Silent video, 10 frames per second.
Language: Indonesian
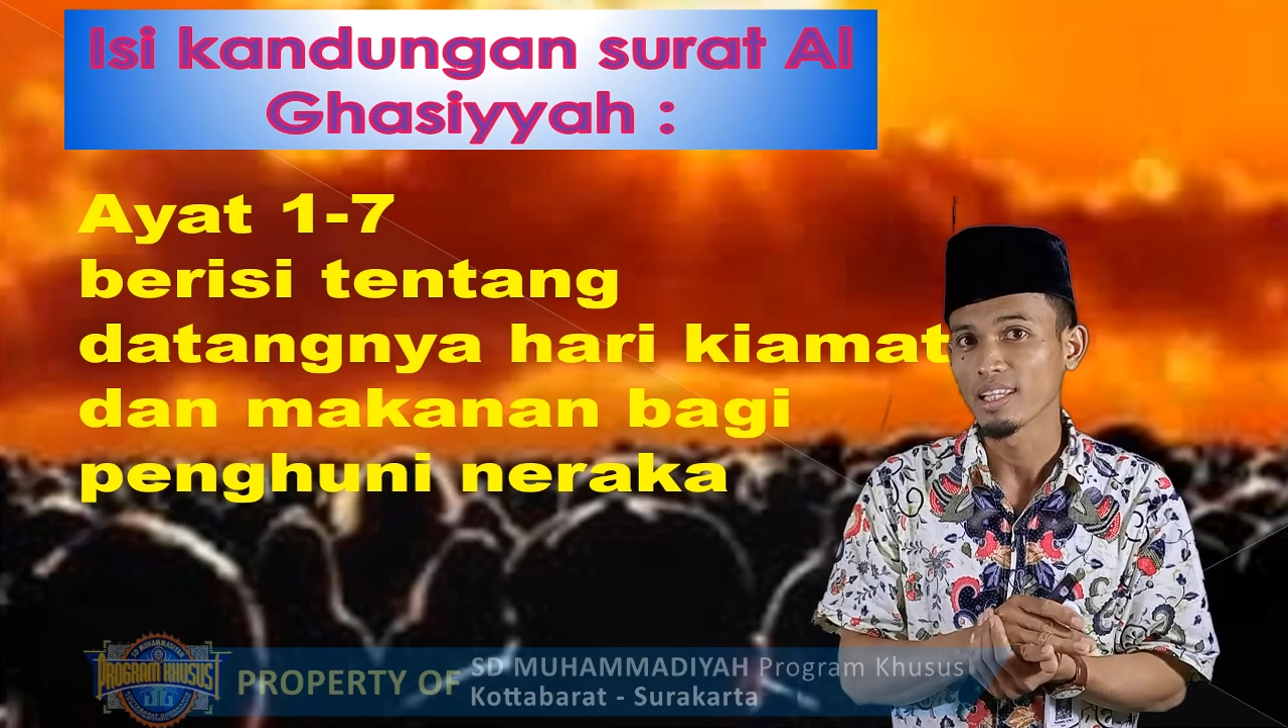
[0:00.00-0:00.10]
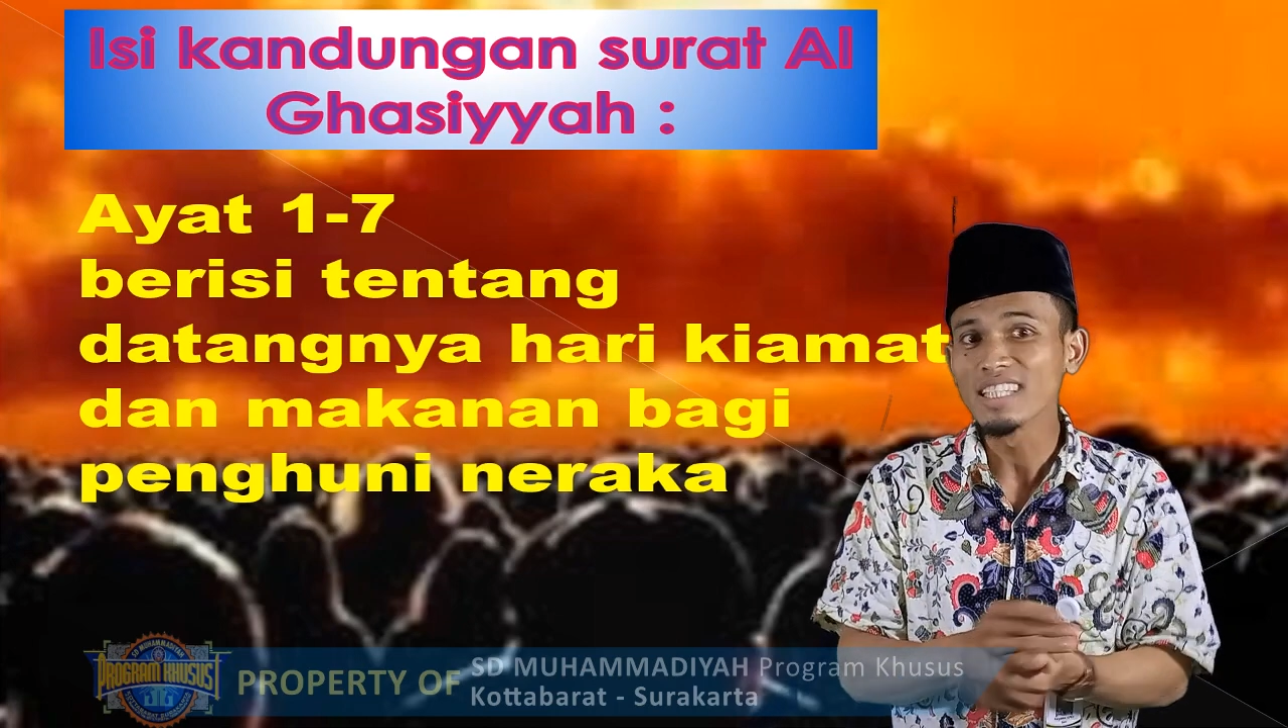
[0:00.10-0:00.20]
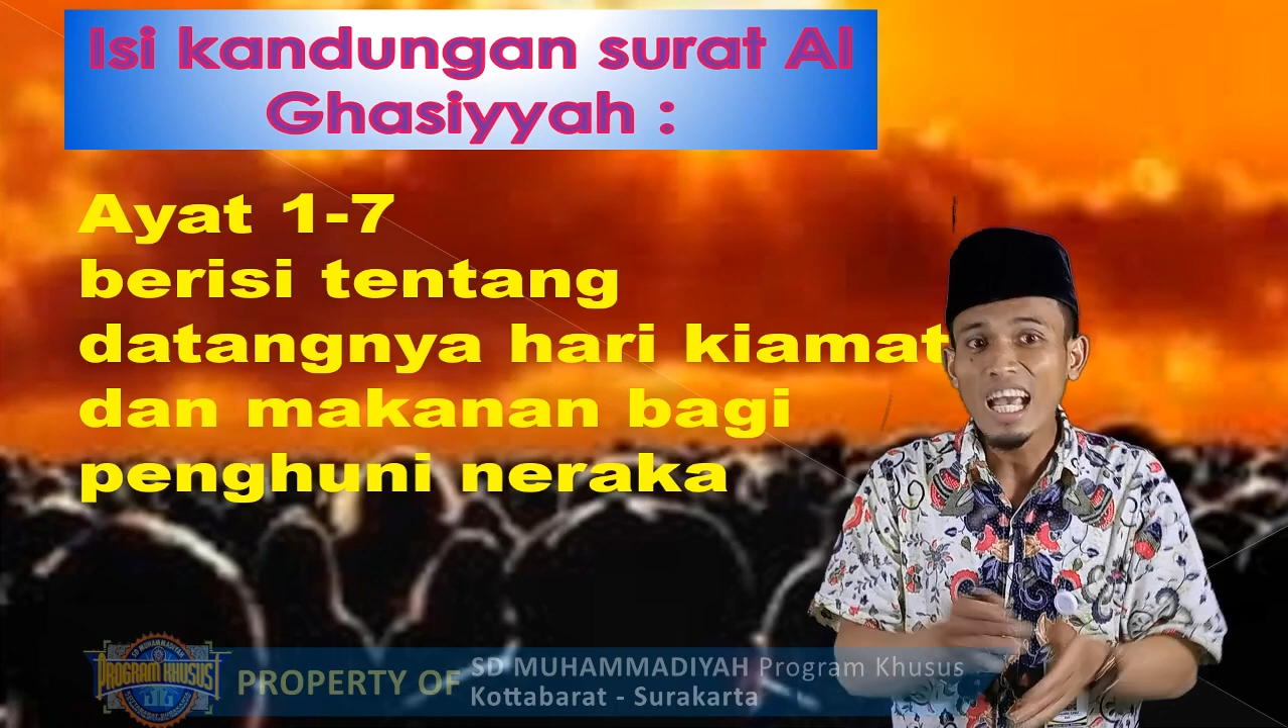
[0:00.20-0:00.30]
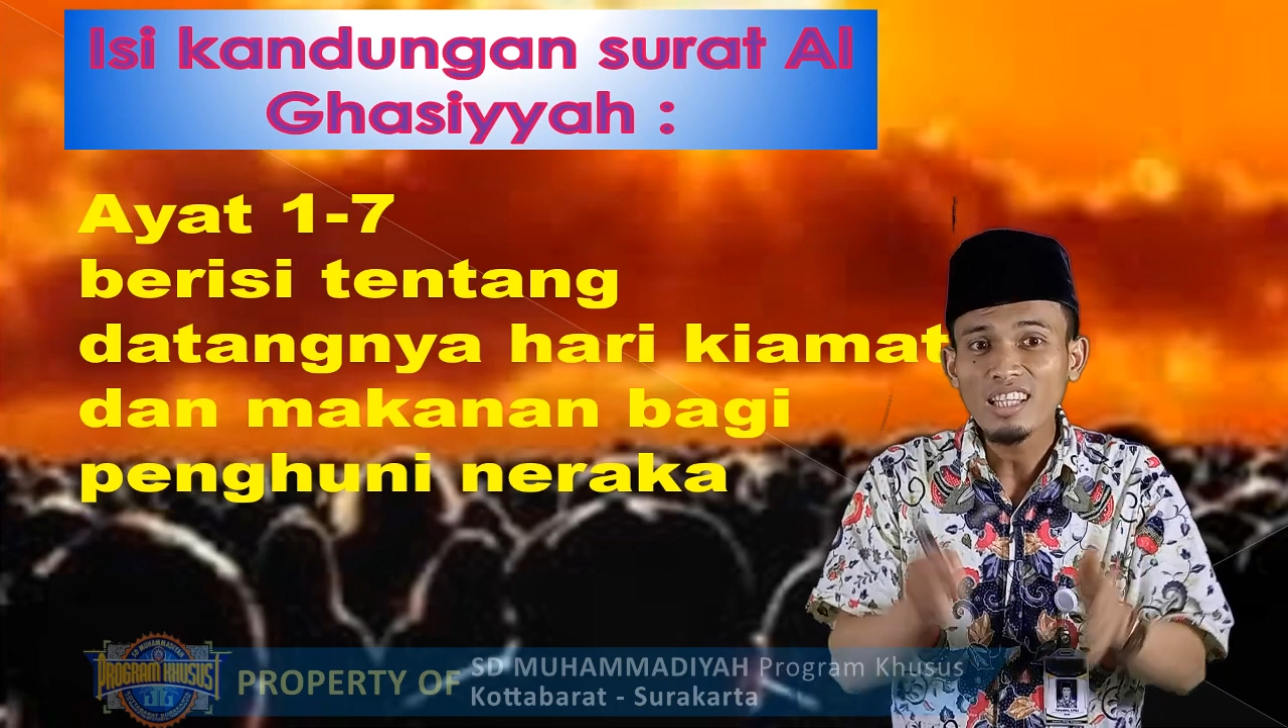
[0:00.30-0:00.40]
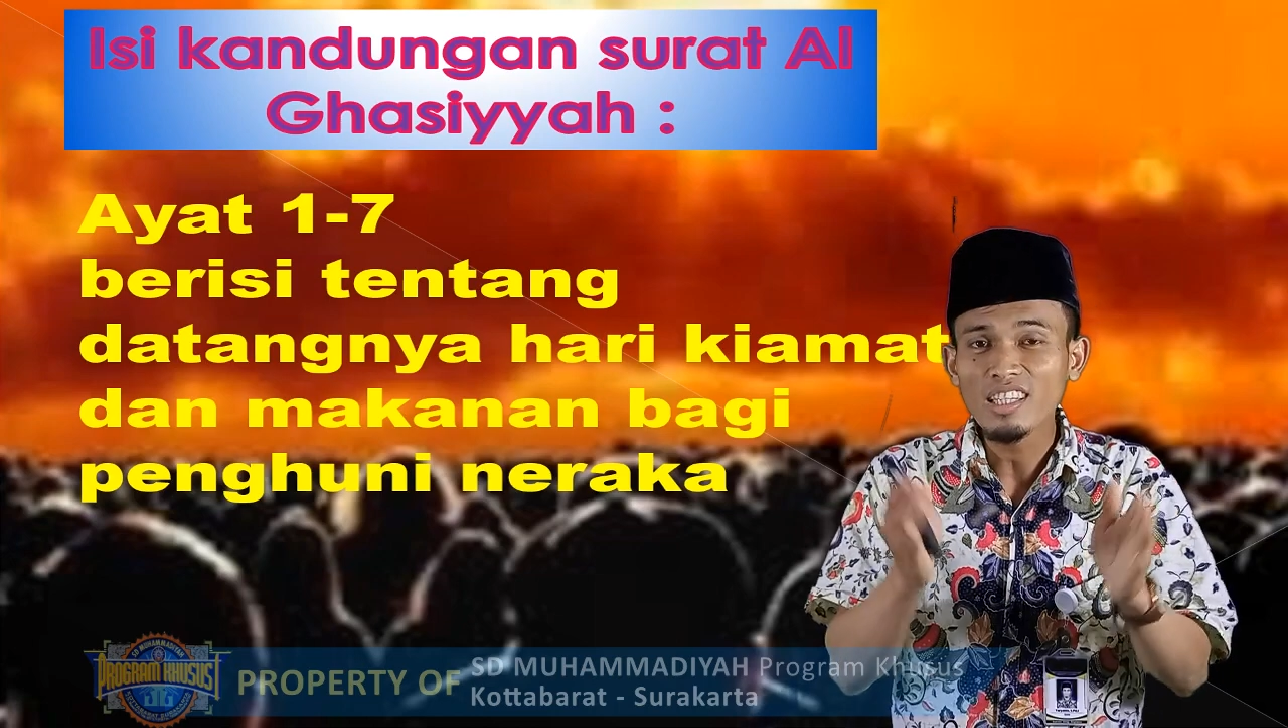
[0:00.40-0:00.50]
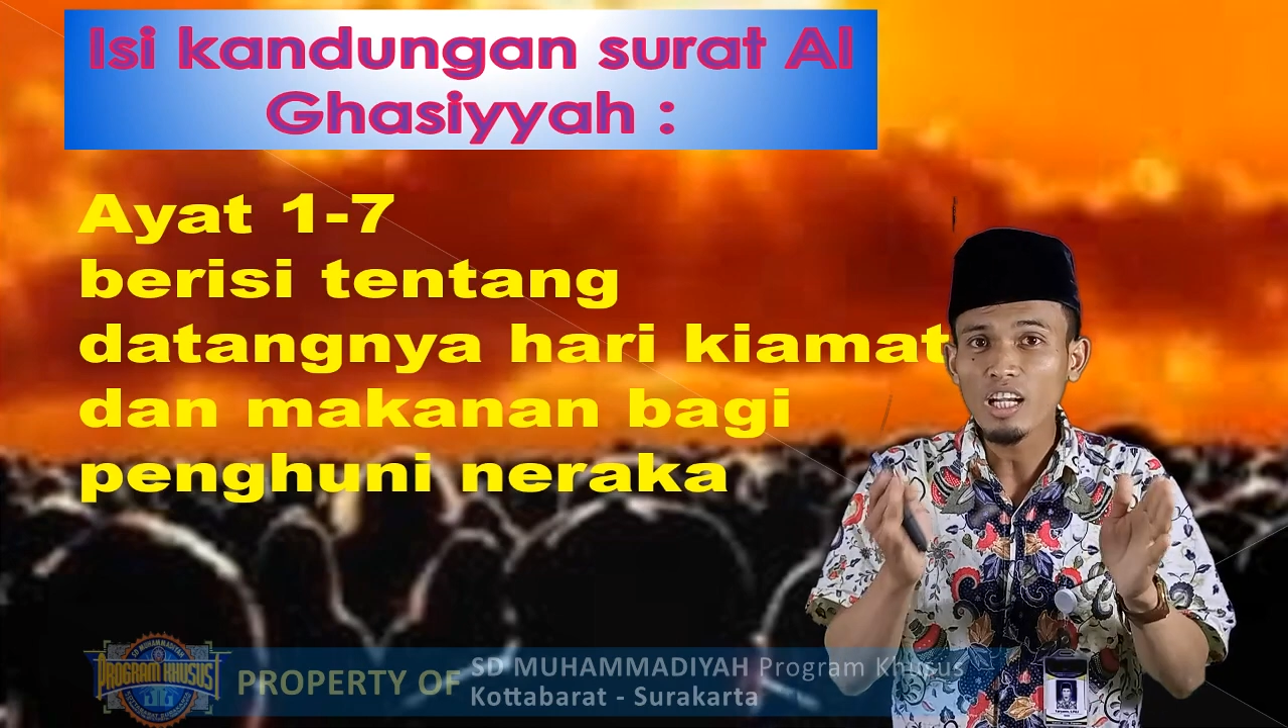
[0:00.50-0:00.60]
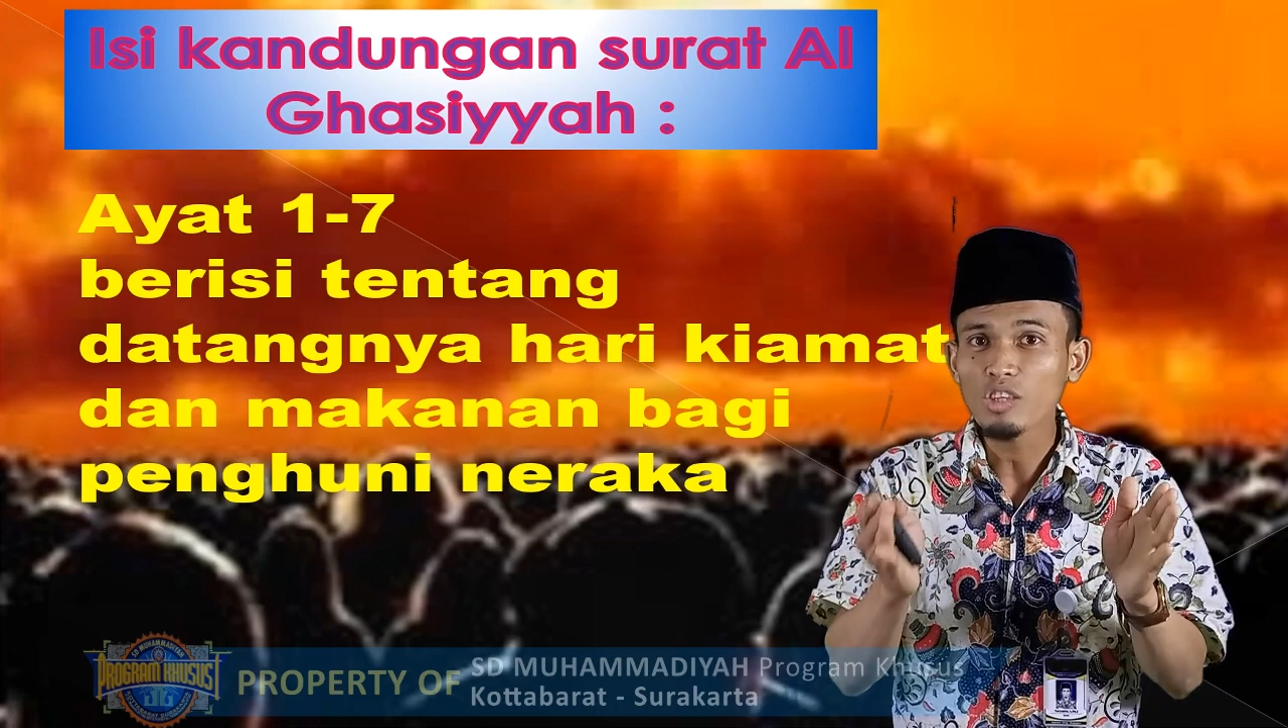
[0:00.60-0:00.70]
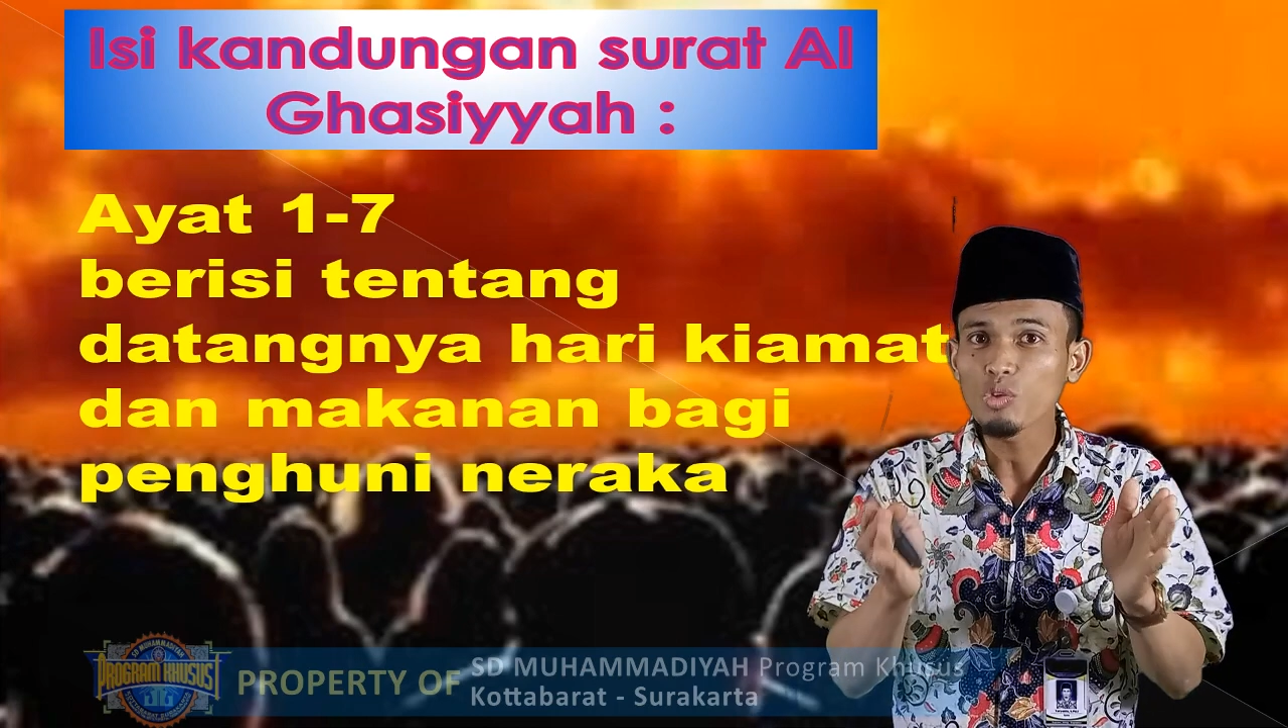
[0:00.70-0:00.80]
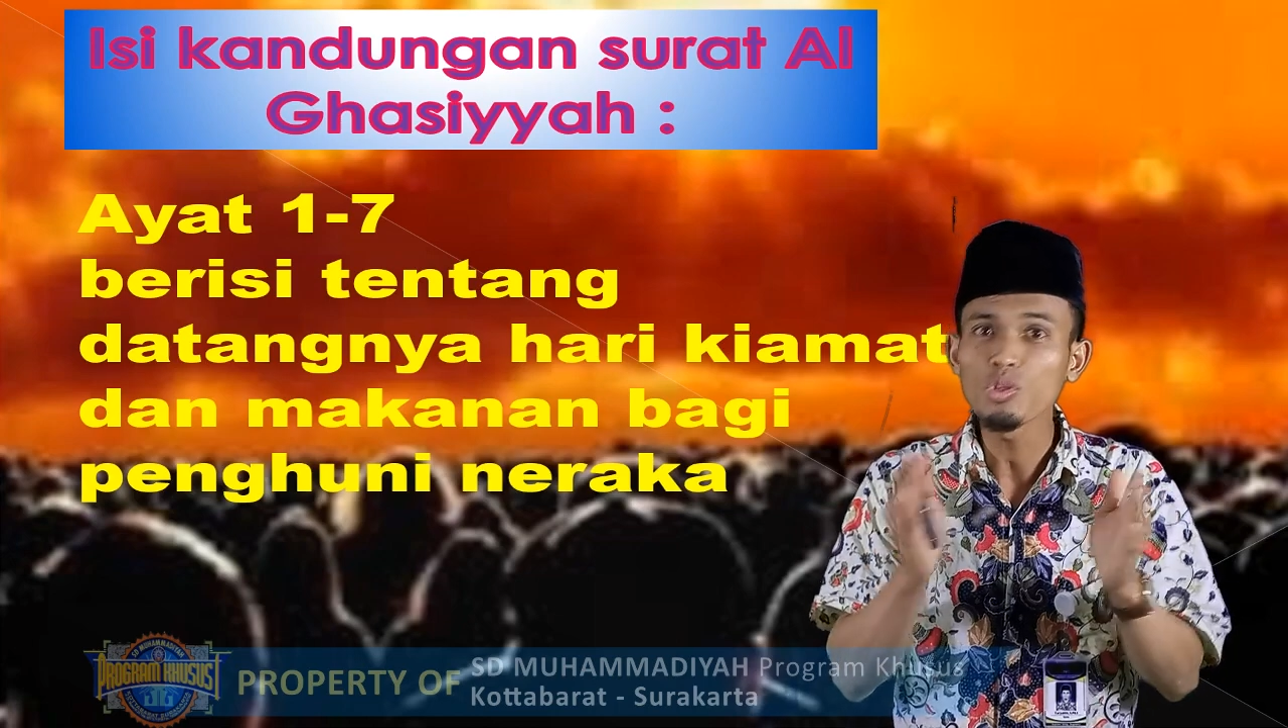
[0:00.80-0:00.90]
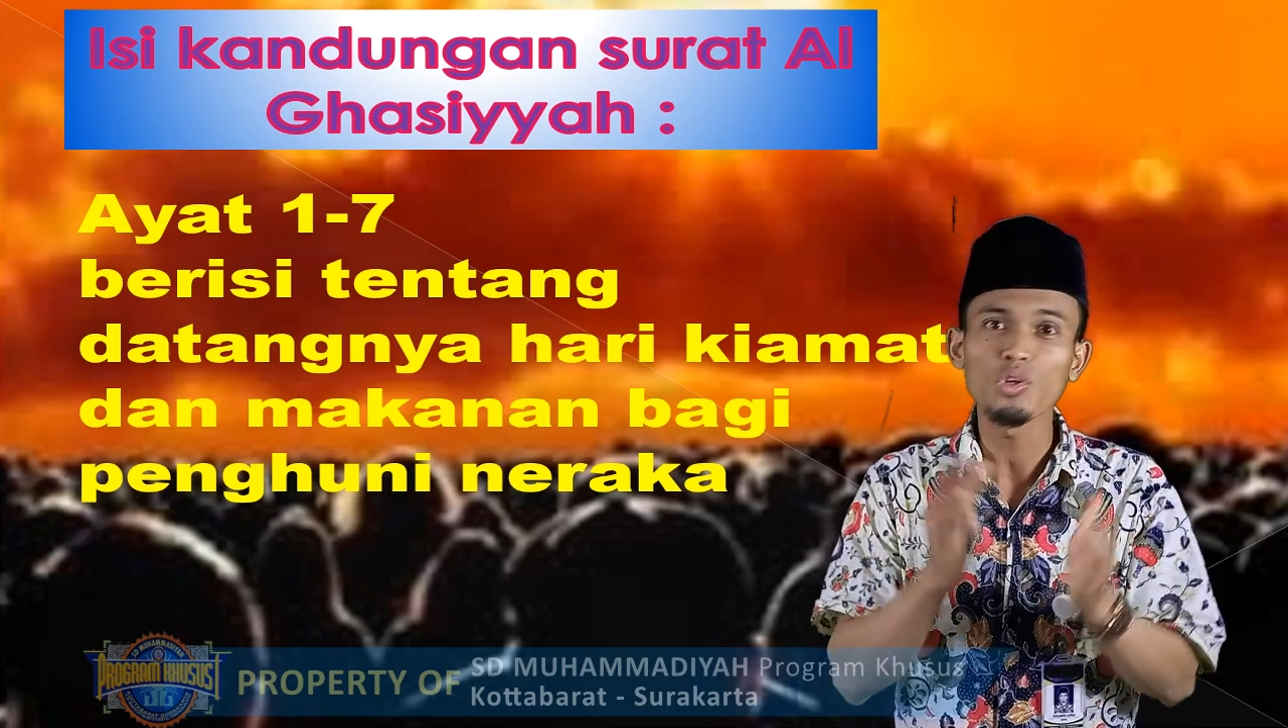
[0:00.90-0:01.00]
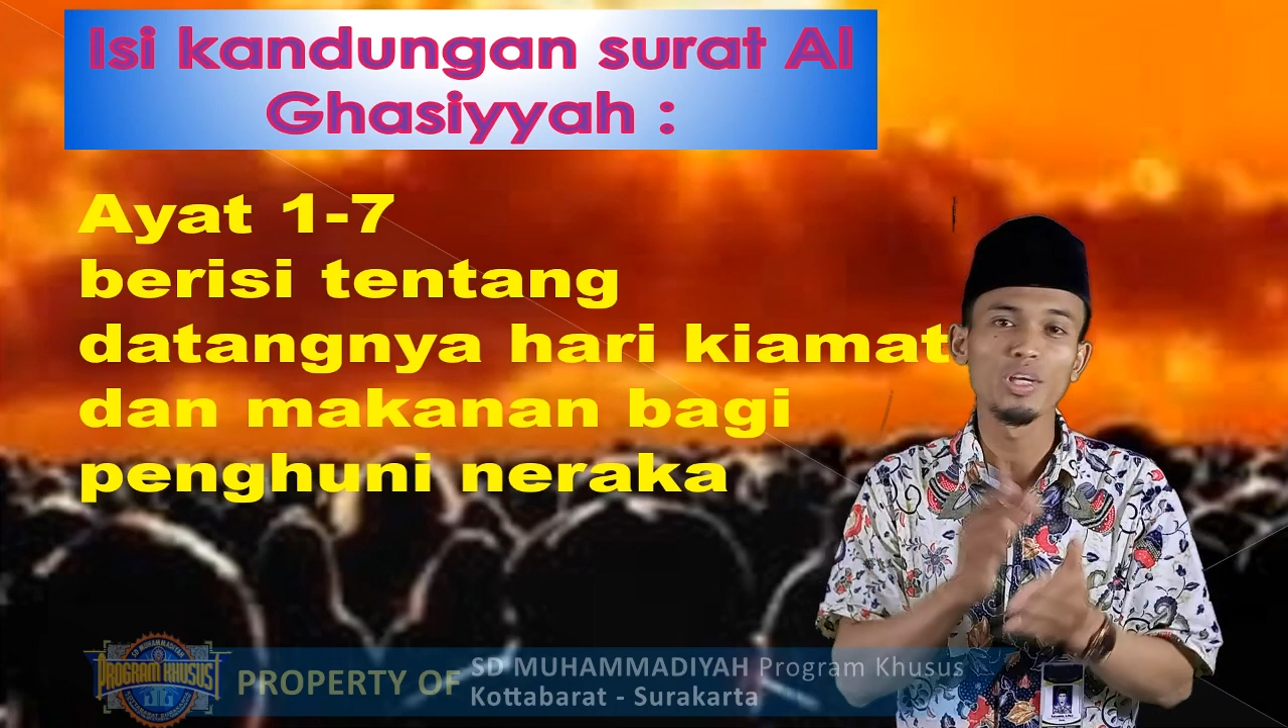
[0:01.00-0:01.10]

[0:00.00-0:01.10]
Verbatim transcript: yang tertunduk